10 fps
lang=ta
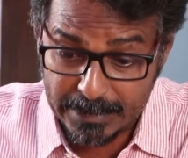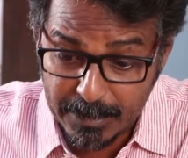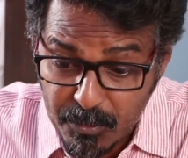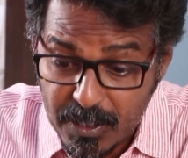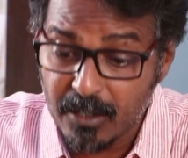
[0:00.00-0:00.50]

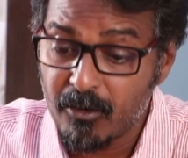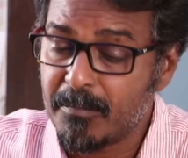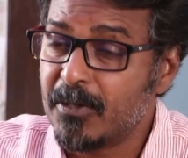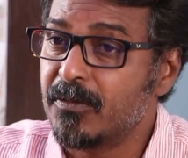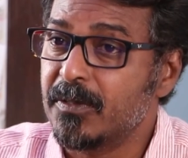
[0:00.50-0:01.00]
திமுக
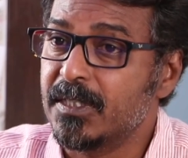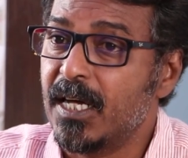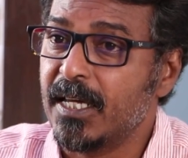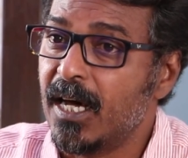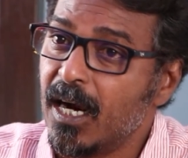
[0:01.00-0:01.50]
கவர்மெண்ட்
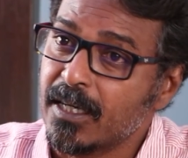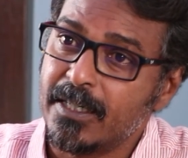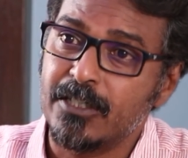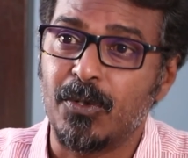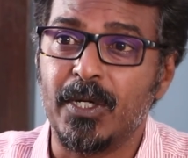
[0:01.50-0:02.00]
வந்தால்
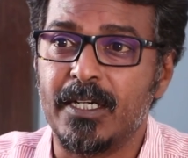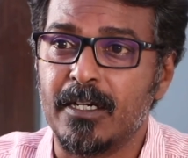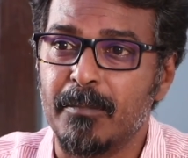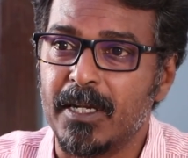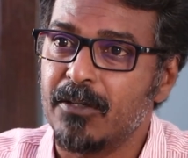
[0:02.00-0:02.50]
ஆல்ரெடி சொல்லிட்டு
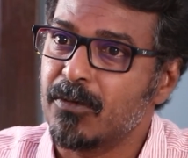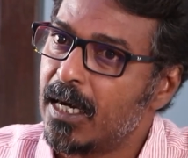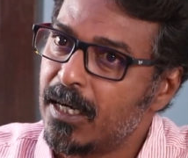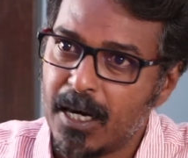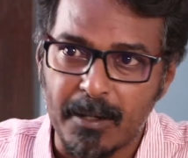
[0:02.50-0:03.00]
இருக்க மாதிரி
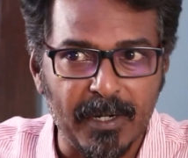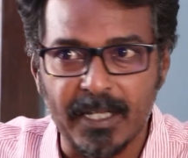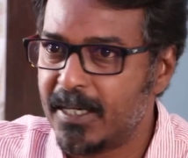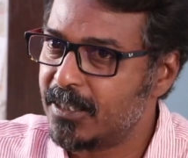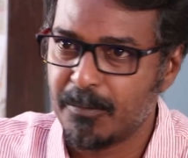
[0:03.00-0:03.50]
இவங்க
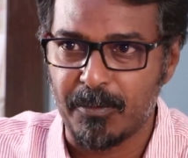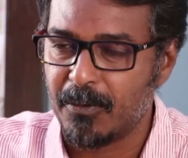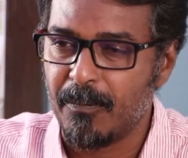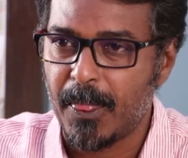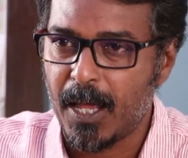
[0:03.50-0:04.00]
எல்லாருமேலேயும்
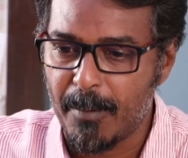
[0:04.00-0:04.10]
கேசப்படும்